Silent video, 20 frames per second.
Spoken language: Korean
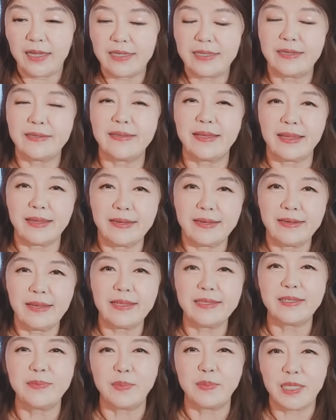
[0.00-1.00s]
이런 얘기를
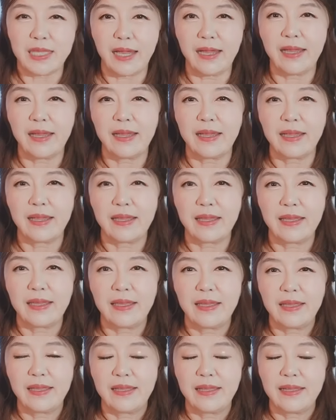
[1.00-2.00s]
했습니다.
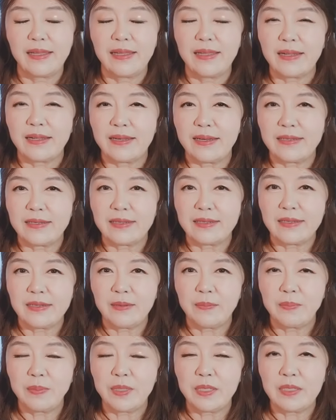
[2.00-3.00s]
그래서
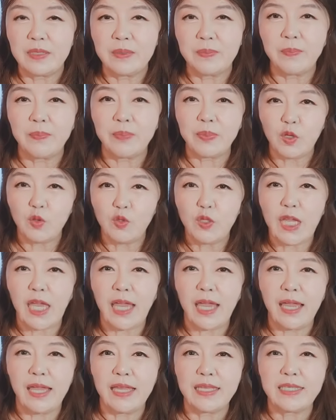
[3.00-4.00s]
트럼프
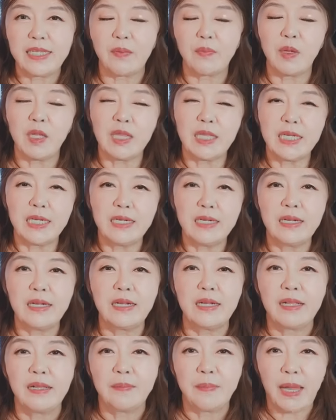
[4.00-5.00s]
유세 장면들,
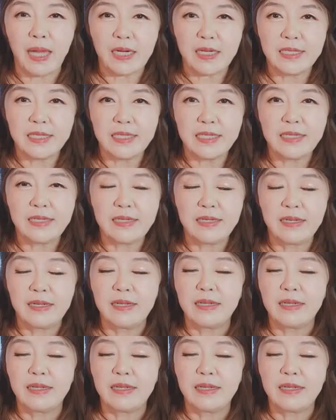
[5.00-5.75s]
발언들,